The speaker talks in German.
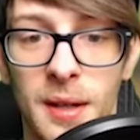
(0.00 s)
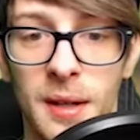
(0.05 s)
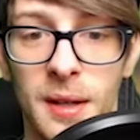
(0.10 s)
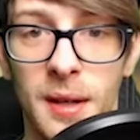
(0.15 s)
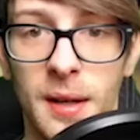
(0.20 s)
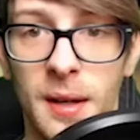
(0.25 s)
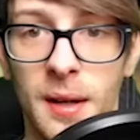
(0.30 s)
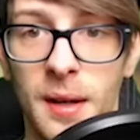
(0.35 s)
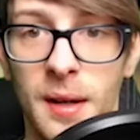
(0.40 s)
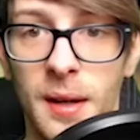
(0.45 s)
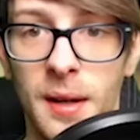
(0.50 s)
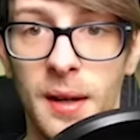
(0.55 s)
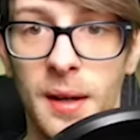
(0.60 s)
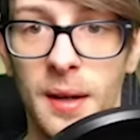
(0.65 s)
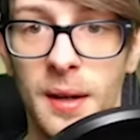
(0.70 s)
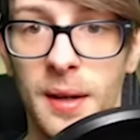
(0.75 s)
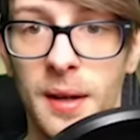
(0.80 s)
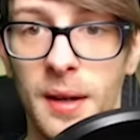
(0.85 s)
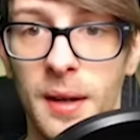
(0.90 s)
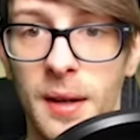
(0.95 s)
äh,
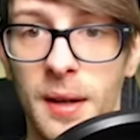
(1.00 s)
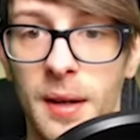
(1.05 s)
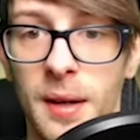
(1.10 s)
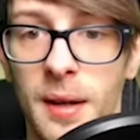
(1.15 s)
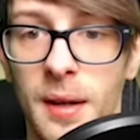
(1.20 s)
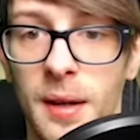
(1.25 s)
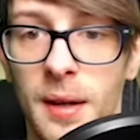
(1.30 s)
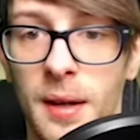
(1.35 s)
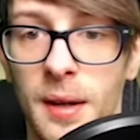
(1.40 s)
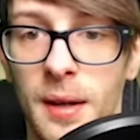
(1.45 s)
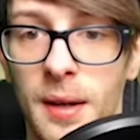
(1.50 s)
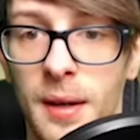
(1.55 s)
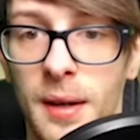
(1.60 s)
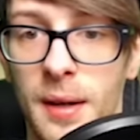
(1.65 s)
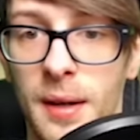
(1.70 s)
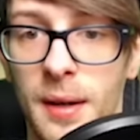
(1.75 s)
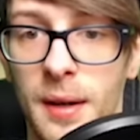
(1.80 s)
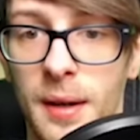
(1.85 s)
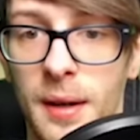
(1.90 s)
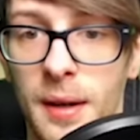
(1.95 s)

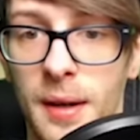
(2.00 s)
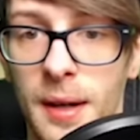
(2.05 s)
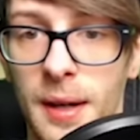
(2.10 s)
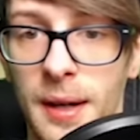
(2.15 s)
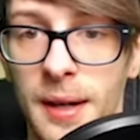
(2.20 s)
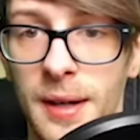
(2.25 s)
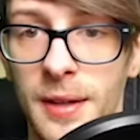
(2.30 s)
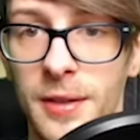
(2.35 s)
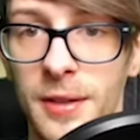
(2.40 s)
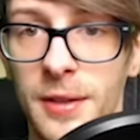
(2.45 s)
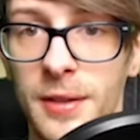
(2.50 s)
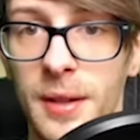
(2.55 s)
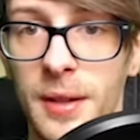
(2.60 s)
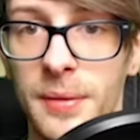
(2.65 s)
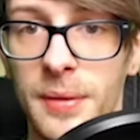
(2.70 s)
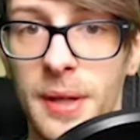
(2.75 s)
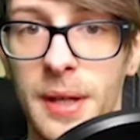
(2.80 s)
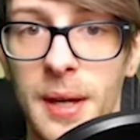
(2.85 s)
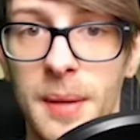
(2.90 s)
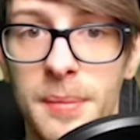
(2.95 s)
ja, das ist er,
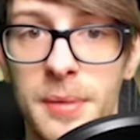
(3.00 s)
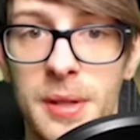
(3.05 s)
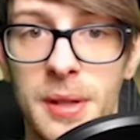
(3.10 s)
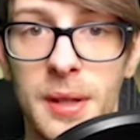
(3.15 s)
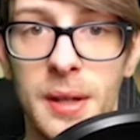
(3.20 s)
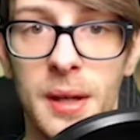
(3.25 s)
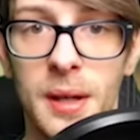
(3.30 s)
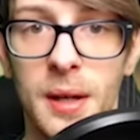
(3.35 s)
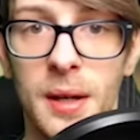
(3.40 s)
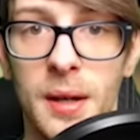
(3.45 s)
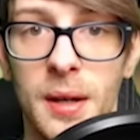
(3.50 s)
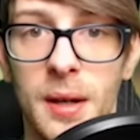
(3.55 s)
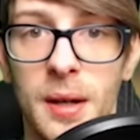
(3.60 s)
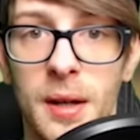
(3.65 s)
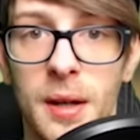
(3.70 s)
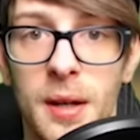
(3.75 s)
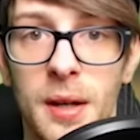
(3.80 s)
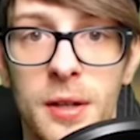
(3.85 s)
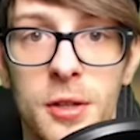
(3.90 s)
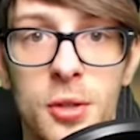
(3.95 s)
verdammt.
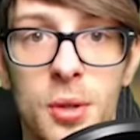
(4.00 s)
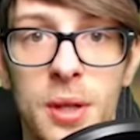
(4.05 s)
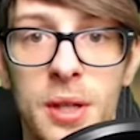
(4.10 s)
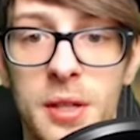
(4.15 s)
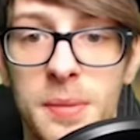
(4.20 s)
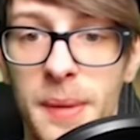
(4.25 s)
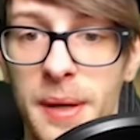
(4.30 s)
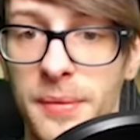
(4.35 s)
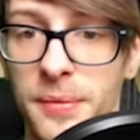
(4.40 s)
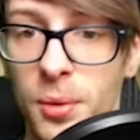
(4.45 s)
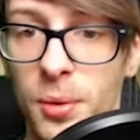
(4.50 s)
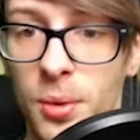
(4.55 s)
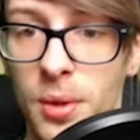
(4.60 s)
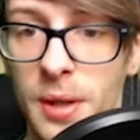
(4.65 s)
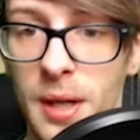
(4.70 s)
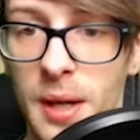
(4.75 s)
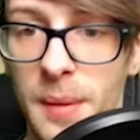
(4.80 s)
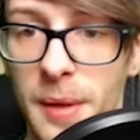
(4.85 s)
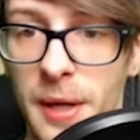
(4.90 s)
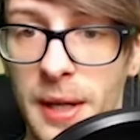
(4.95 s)
Äh, entschuldigt mein Fluchen,
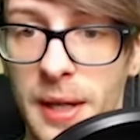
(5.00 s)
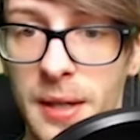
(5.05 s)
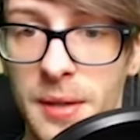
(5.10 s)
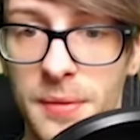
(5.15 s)
aber hey, ich